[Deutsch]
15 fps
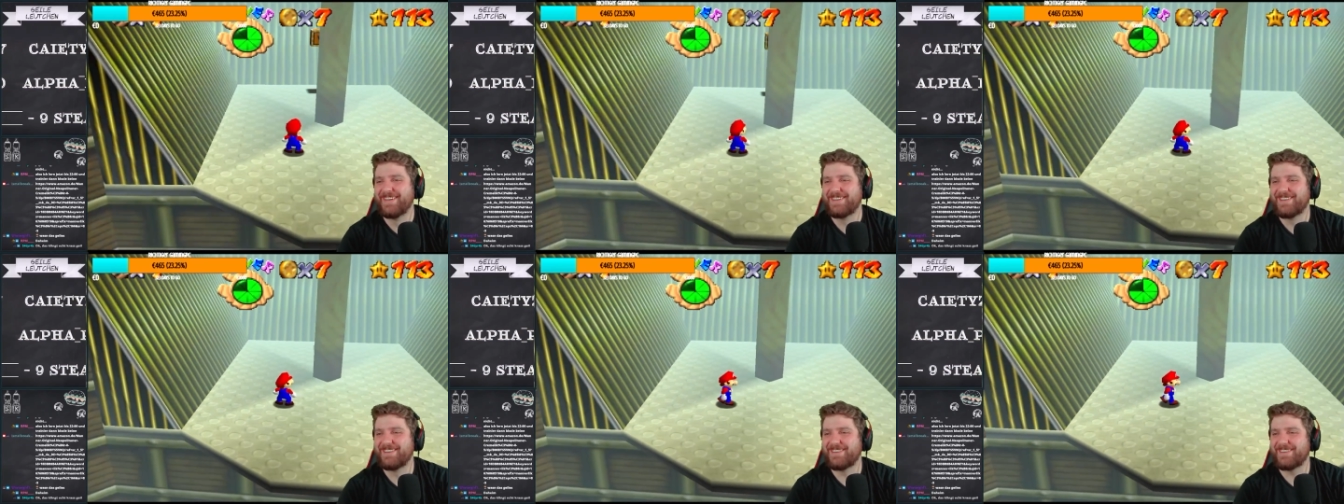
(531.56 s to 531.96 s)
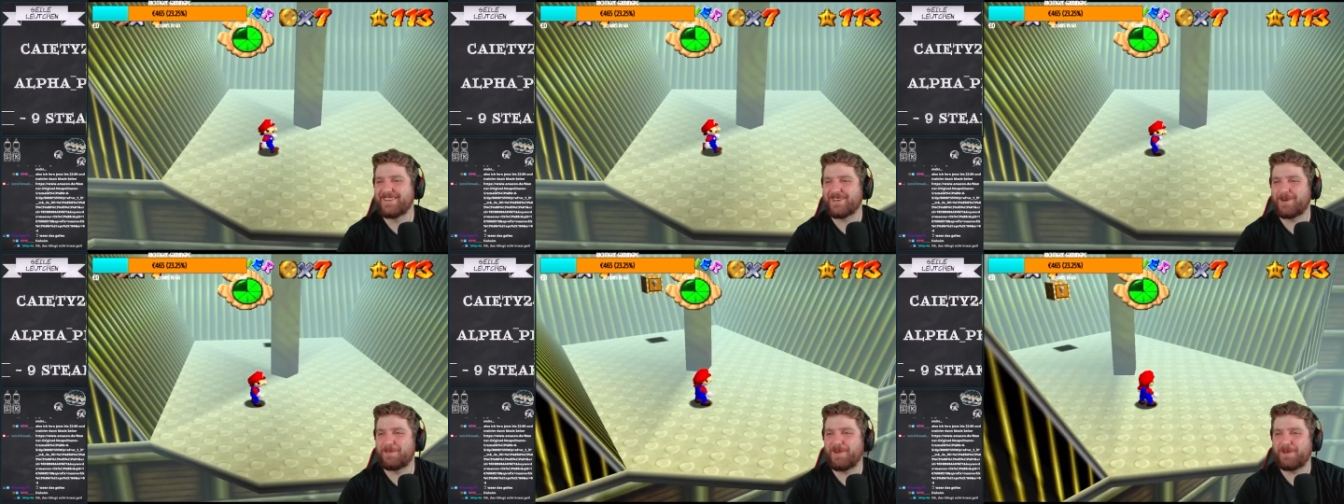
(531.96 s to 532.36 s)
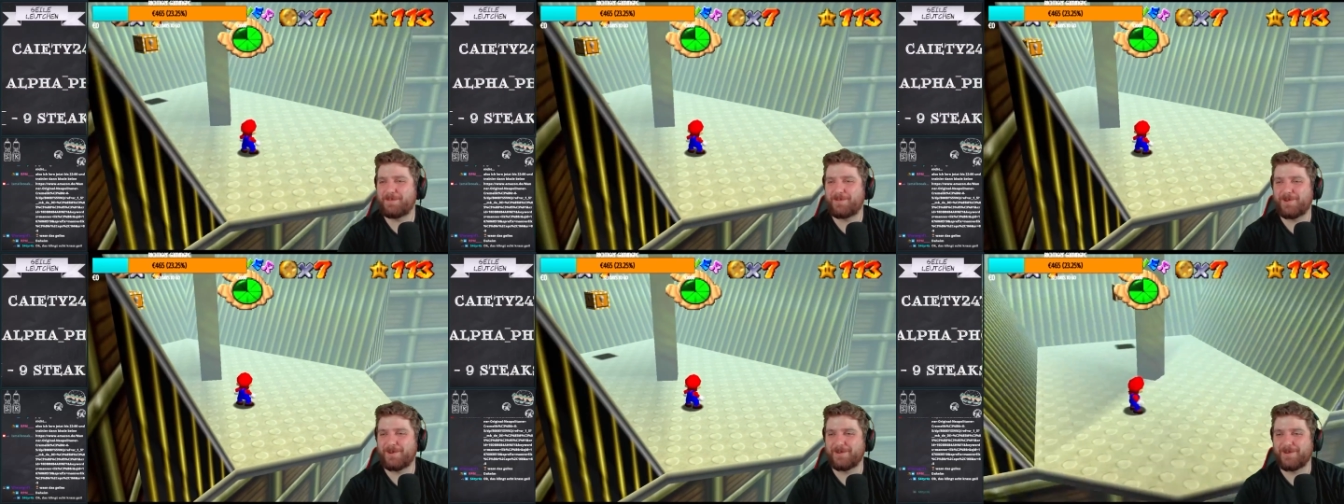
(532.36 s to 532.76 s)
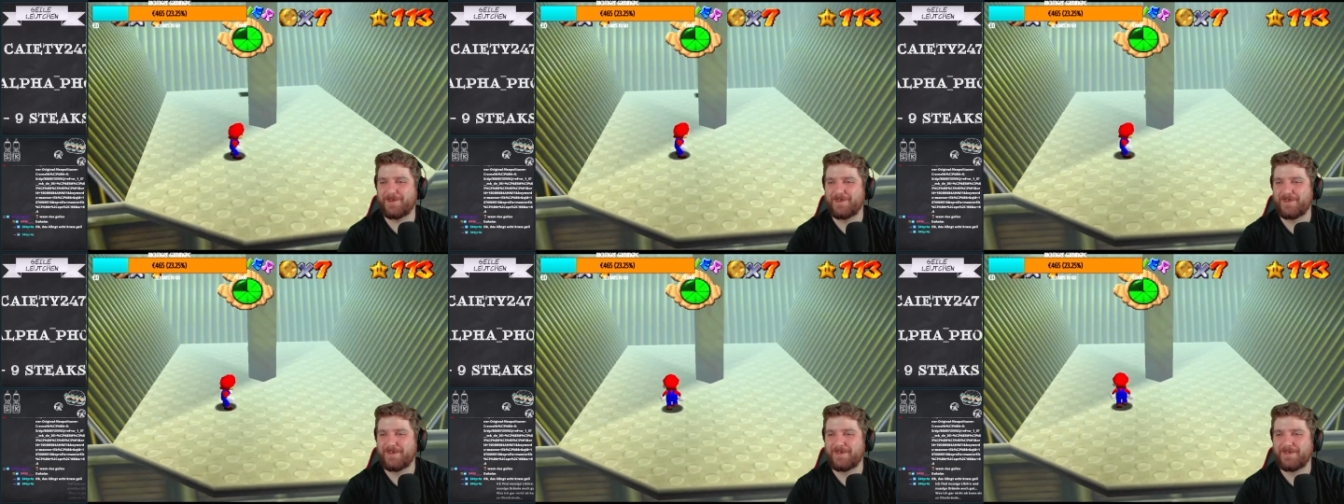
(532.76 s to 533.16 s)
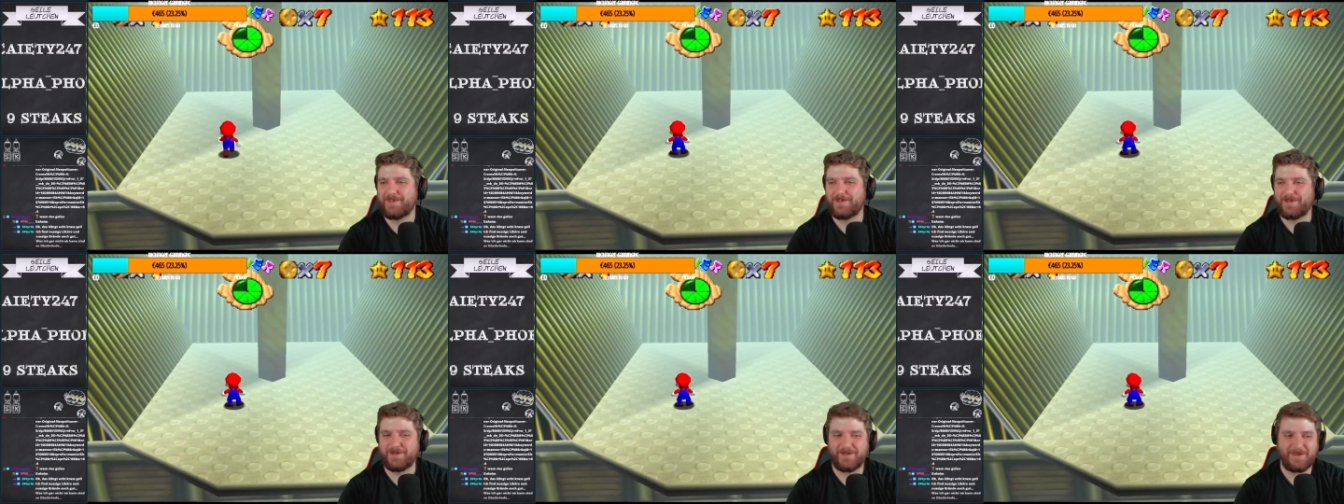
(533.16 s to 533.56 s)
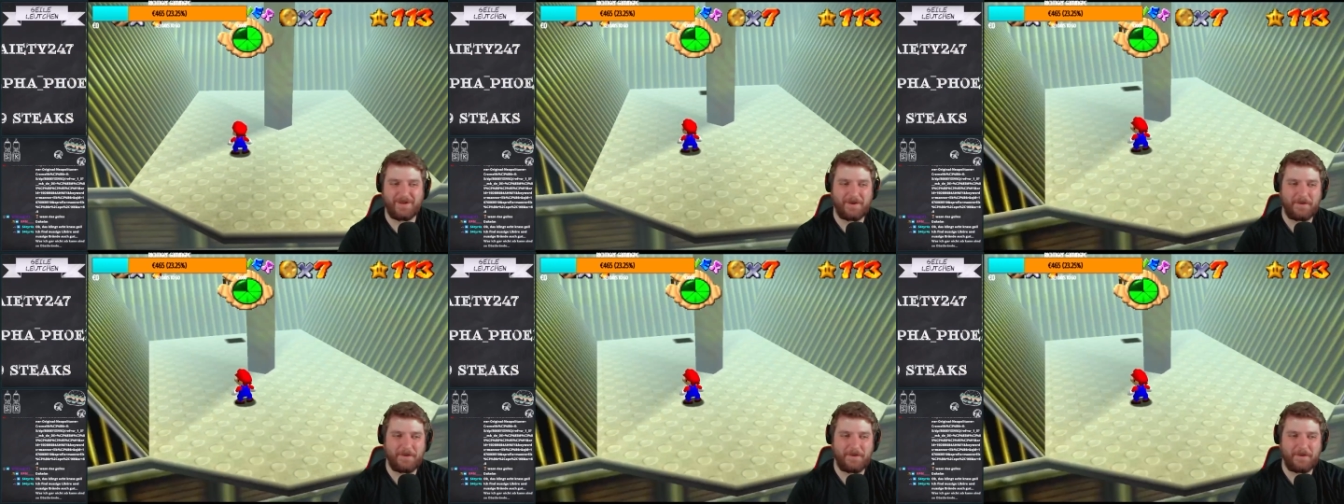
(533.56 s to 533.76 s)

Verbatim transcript: das ist ja komplett Porno. Entschuldigung.